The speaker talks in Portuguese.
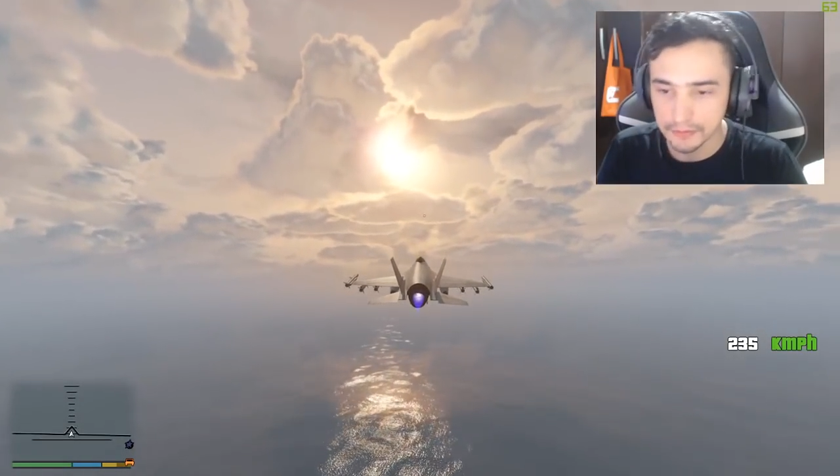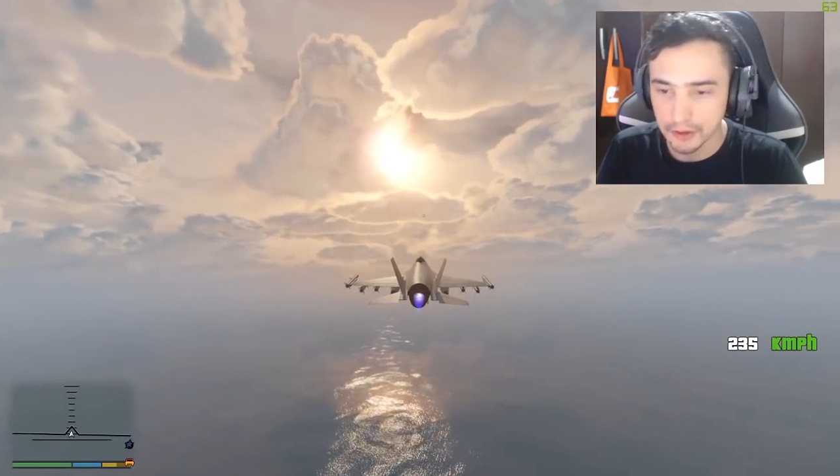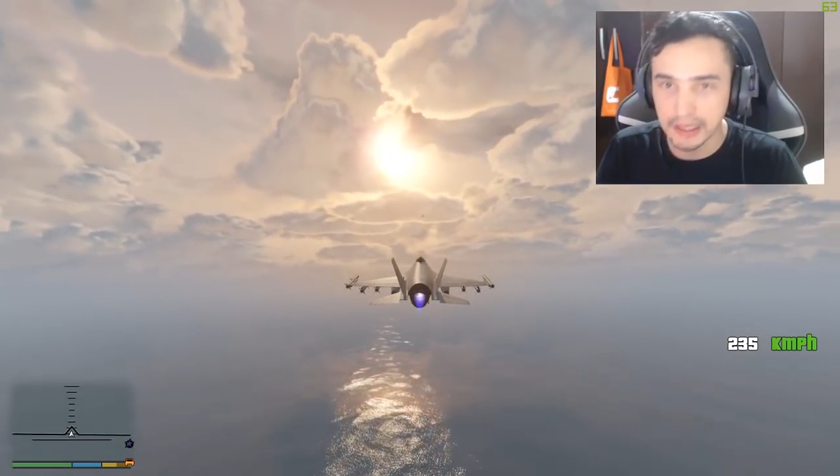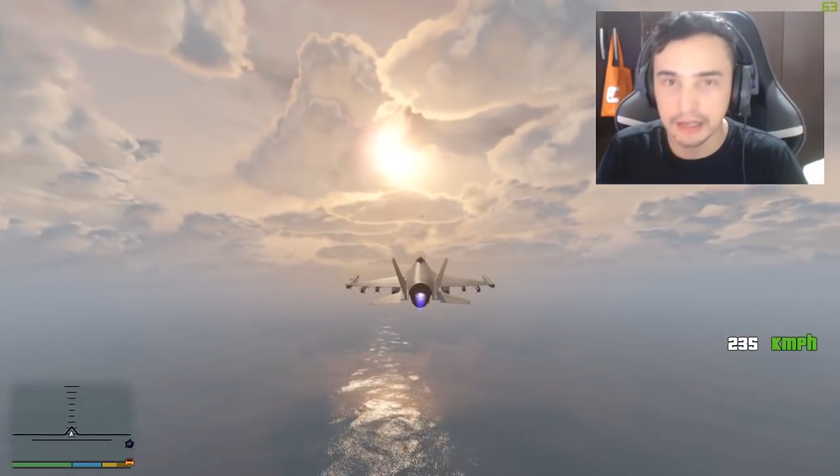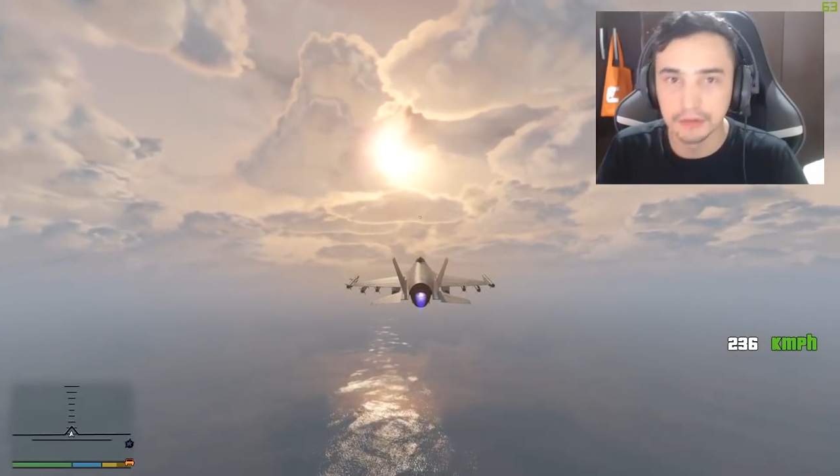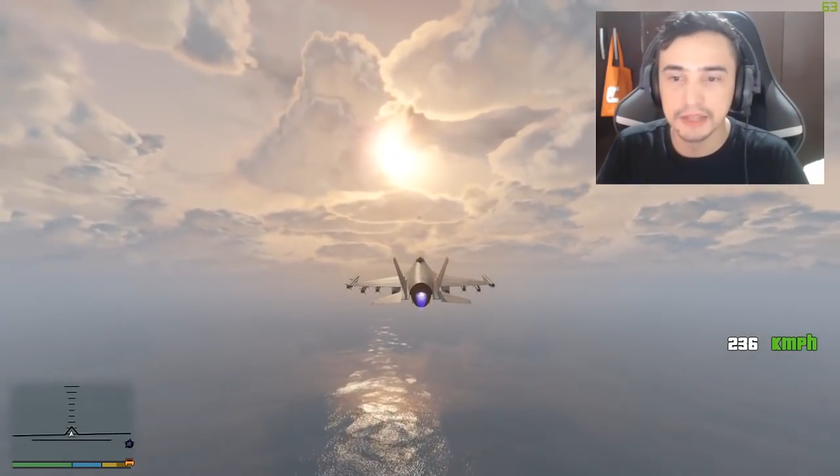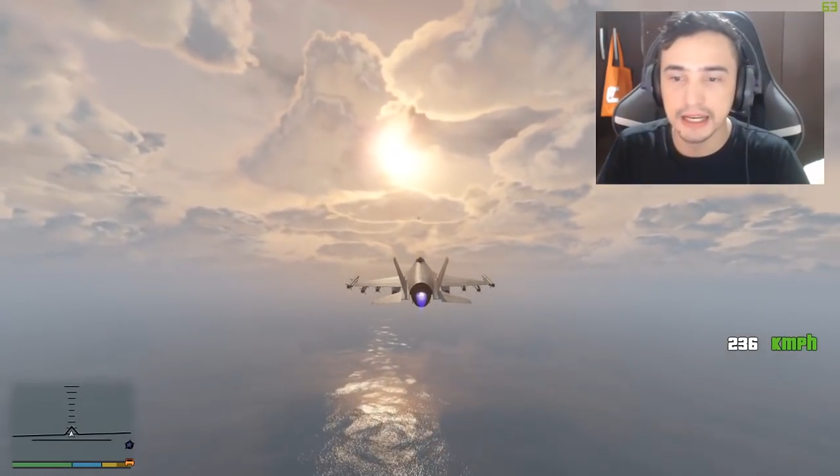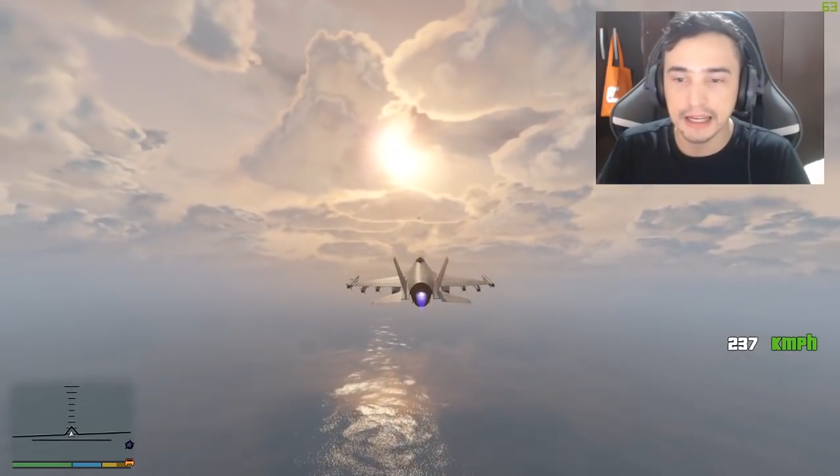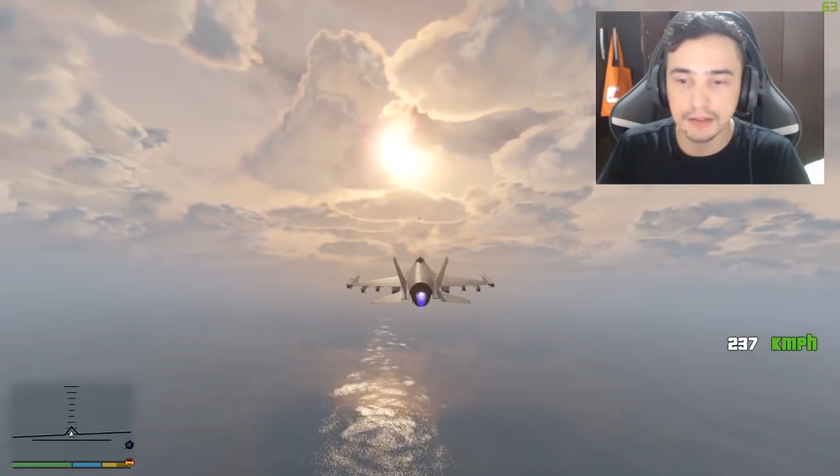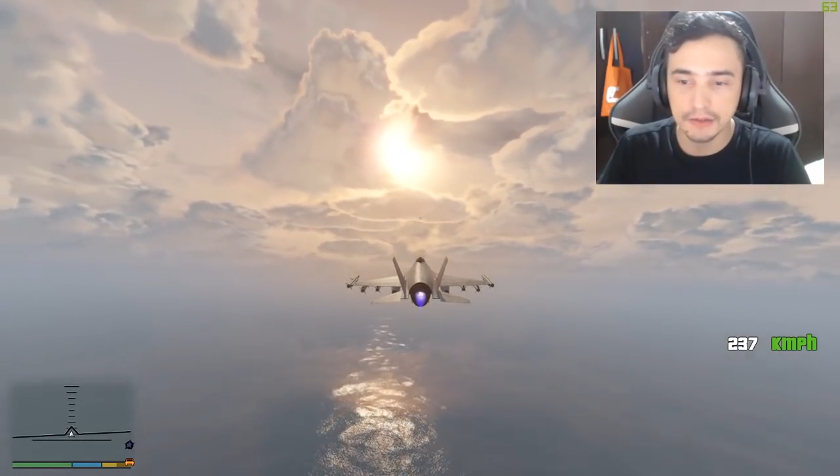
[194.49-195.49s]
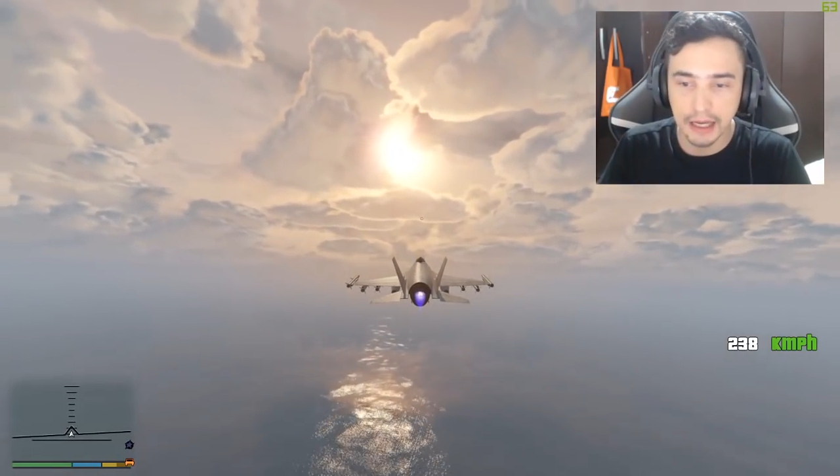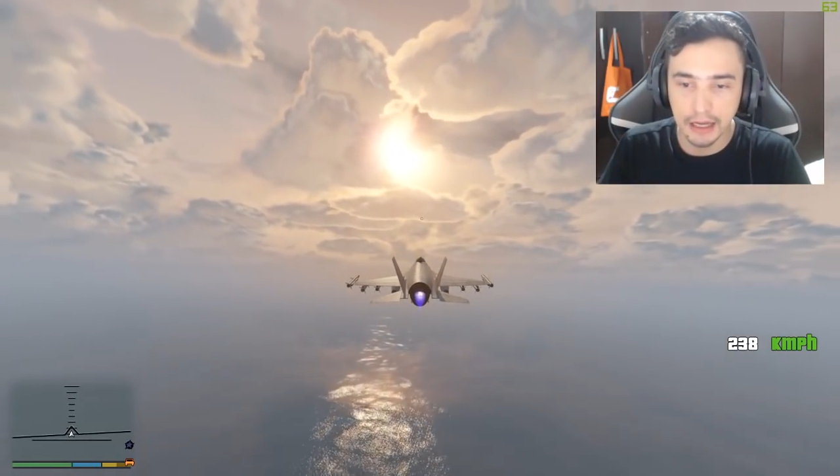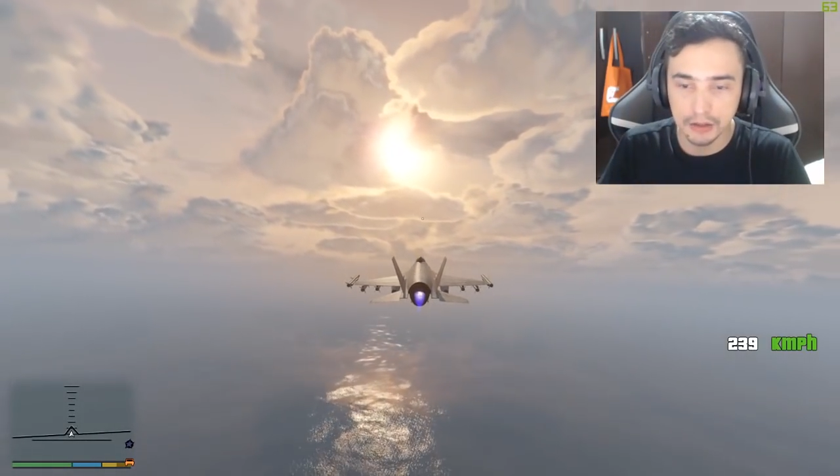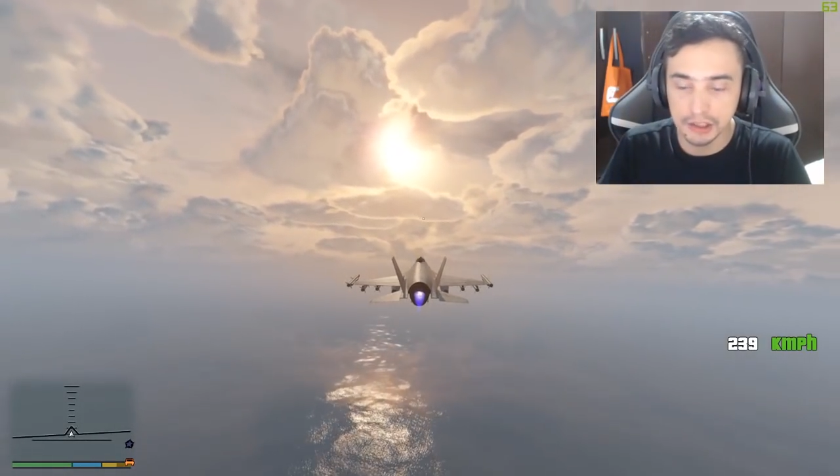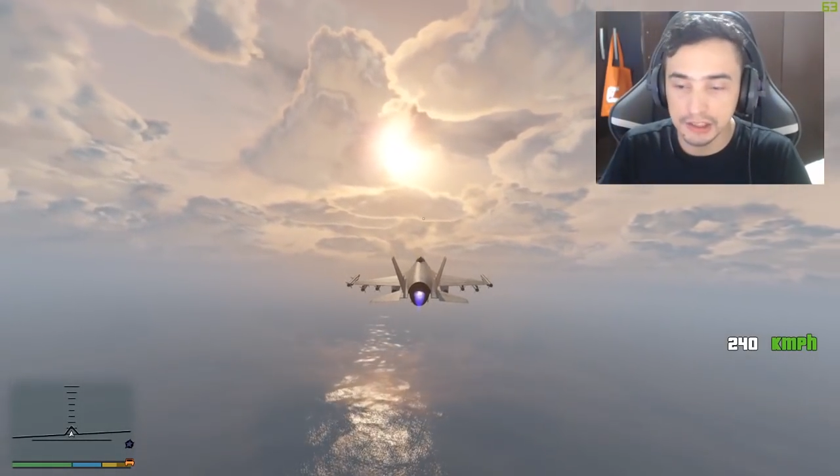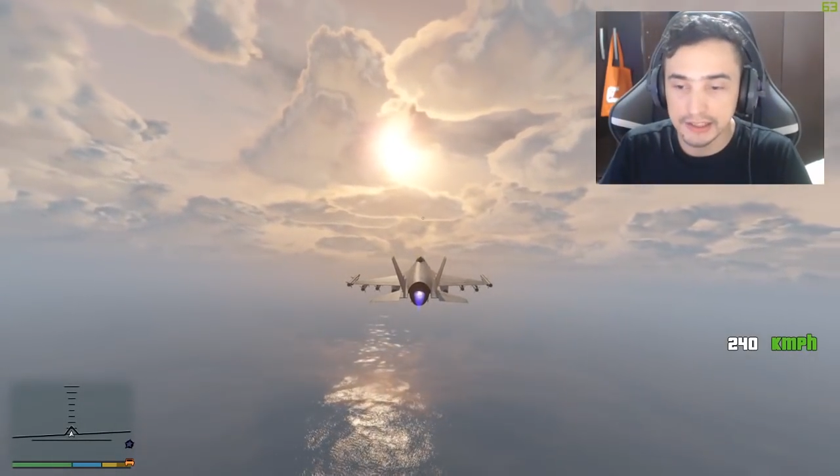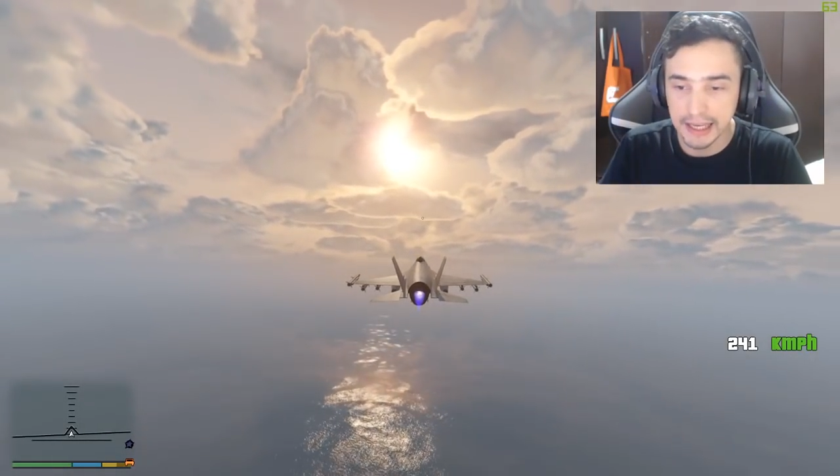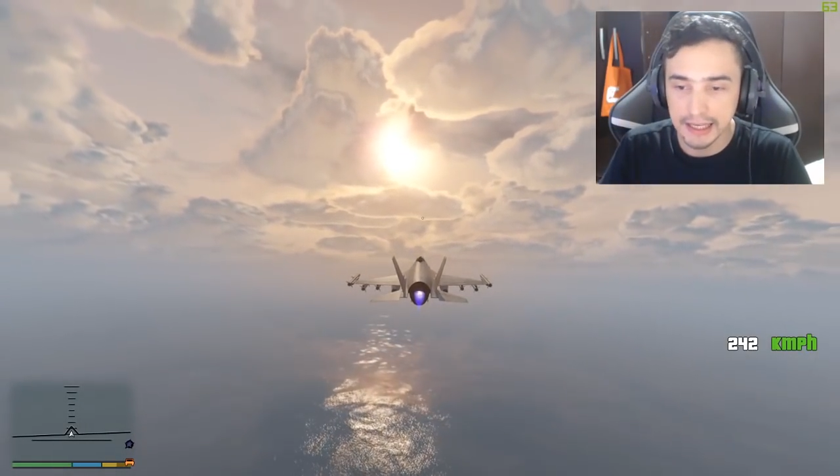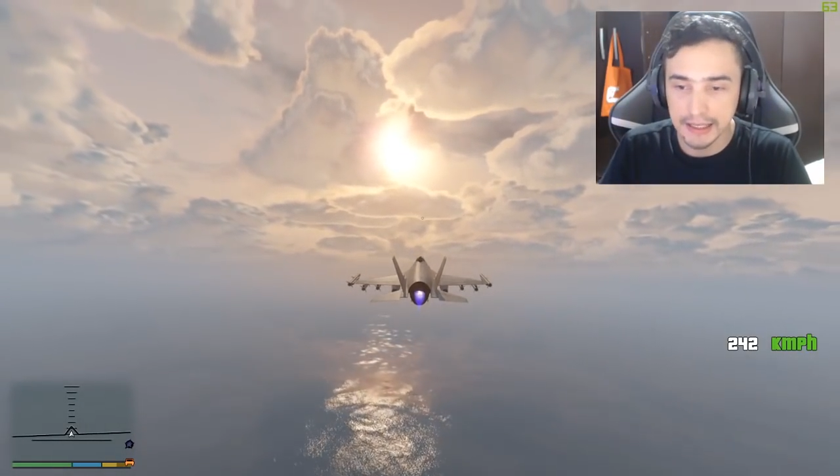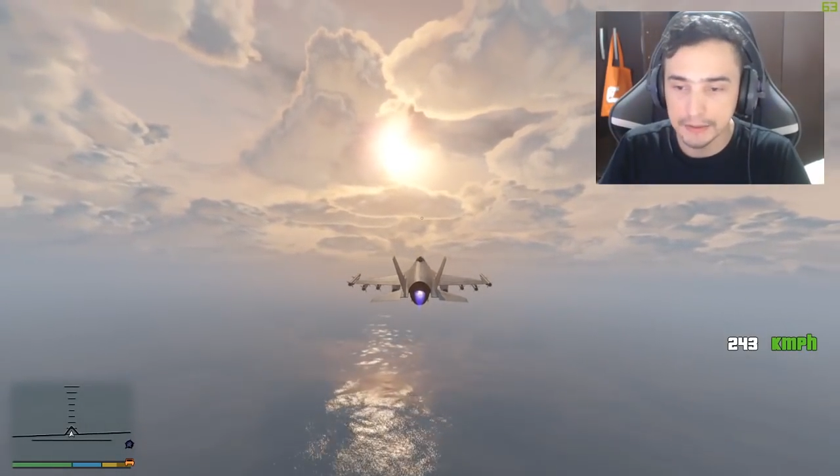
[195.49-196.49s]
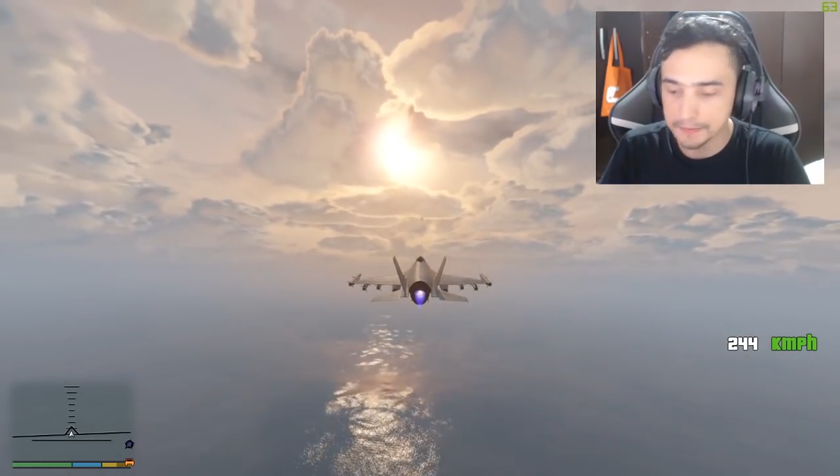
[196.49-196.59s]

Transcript: Eu ganhei um teclado da Logitech.